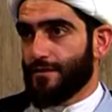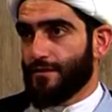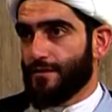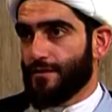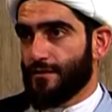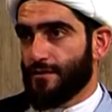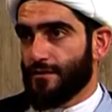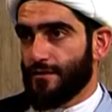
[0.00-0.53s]

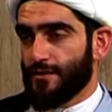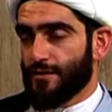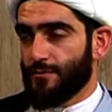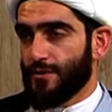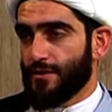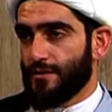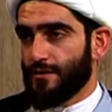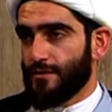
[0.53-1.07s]
религии. они
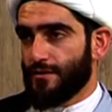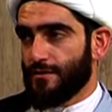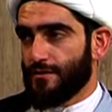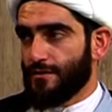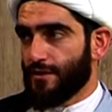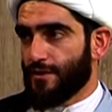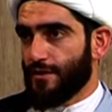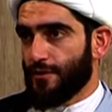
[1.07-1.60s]
были
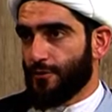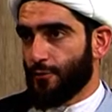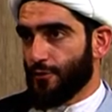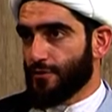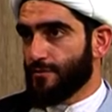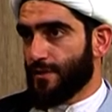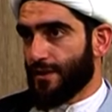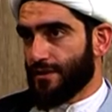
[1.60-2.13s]
не
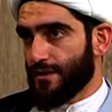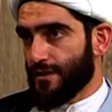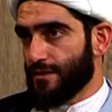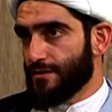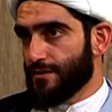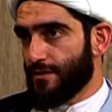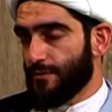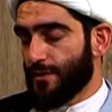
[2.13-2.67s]
религиозными,
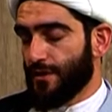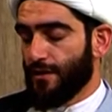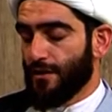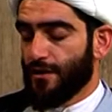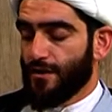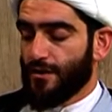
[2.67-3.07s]
атеистами.